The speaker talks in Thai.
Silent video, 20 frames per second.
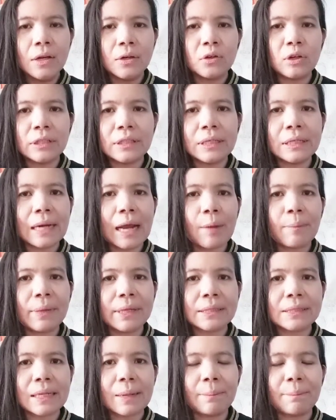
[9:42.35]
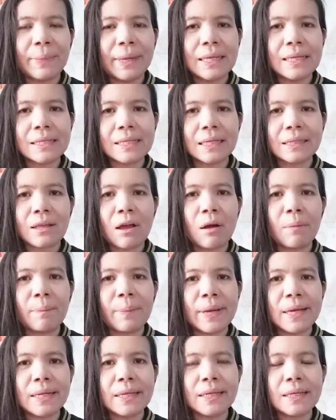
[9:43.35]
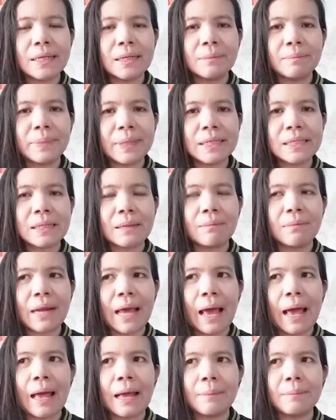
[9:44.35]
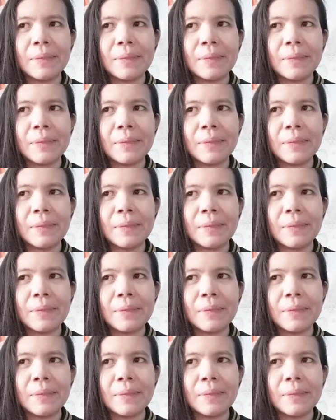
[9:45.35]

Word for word: โดยที่เราไม่จำเป็นจะต้องไปเดินไปชำระ